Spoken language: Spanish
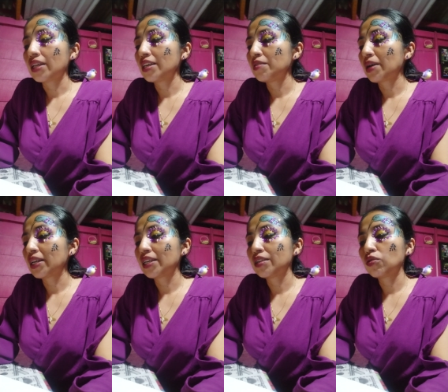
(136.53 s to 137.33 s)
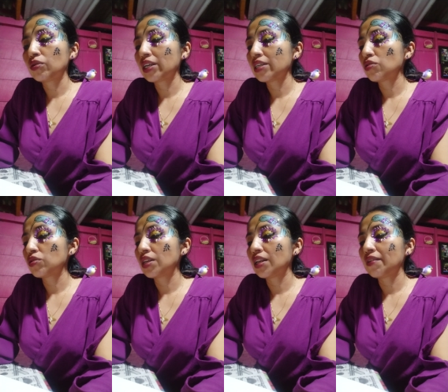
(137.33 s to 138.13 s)
Nadie imaginó que
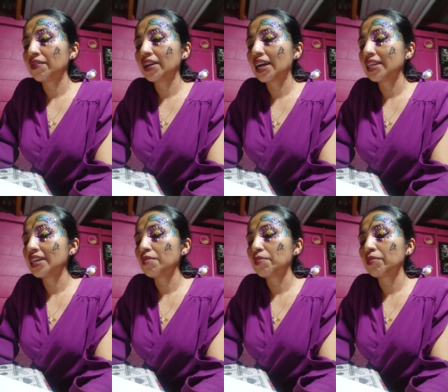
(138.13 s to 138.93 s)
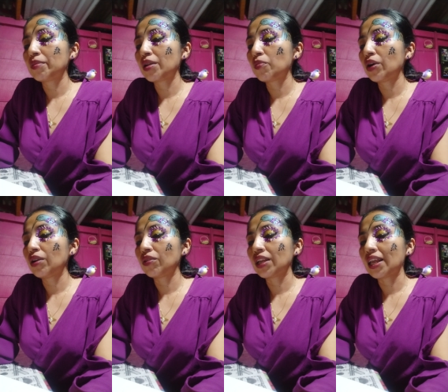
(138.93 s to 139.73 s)
eso significaría el primer
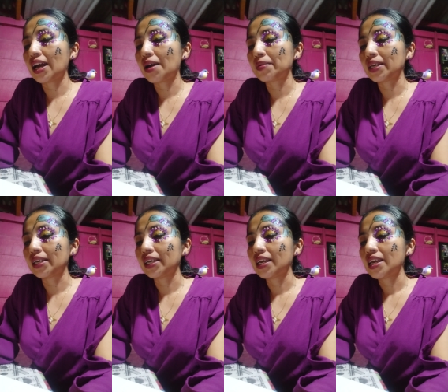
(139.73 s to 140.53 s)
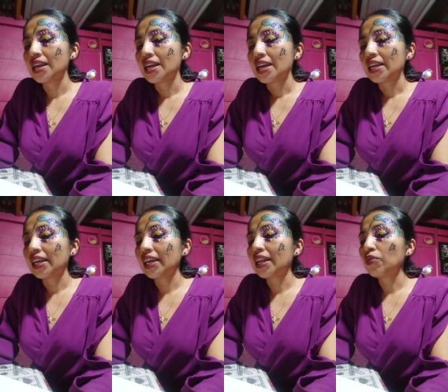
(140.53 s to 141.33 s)
vuelo del ave,
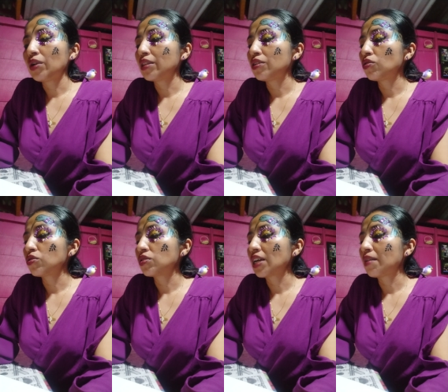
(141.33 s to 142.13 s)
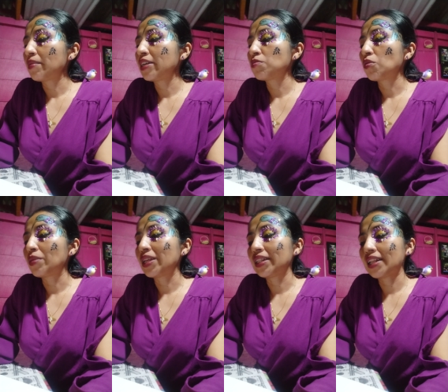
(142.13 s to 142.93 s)
que era un adiós tal vez
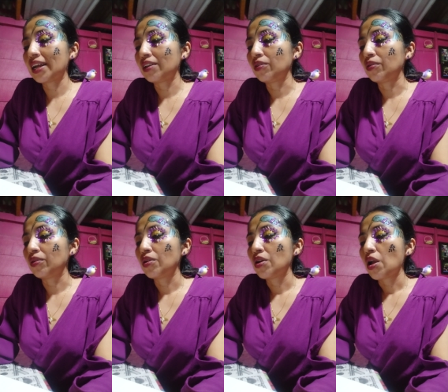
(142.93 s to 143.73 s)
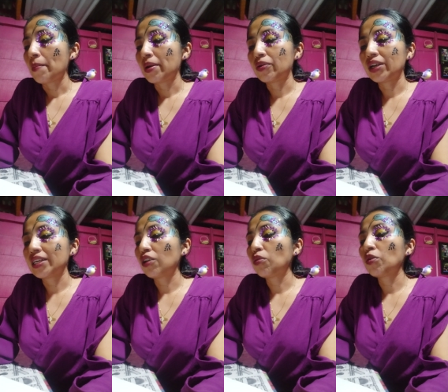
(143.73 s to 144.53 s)
momentáneo, pero
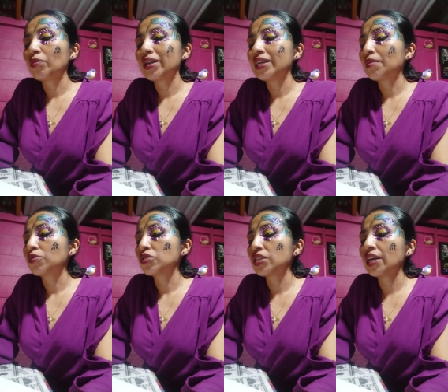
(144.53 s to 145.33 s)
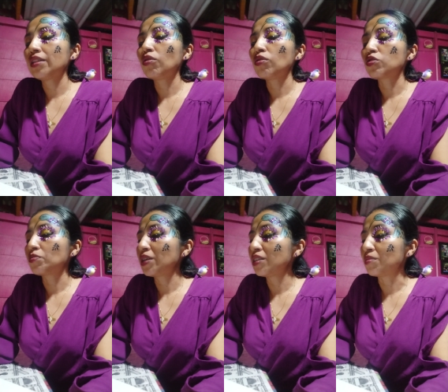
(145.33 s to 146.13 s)
que ya no volveríamos siendo
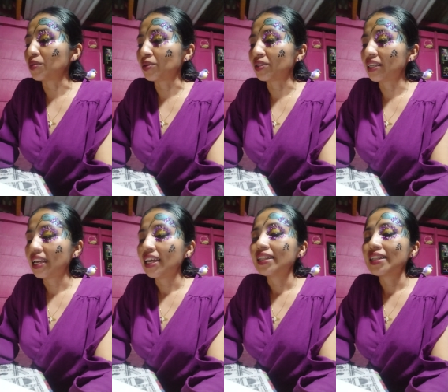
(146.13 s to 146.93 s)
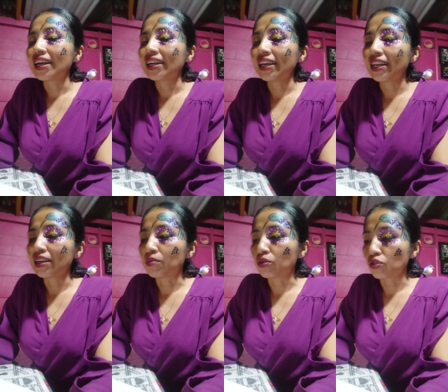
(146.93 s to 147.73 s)
los mismos de aquel
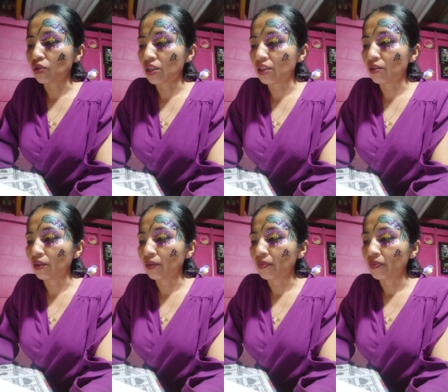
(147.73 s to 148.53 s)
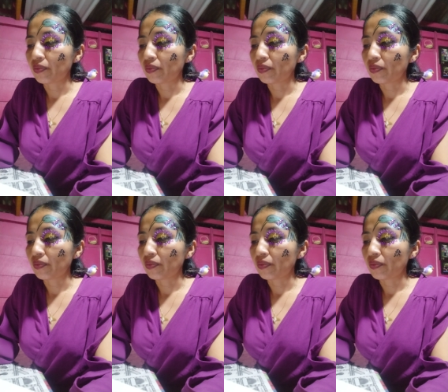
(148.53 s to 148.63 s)
hermoso nido.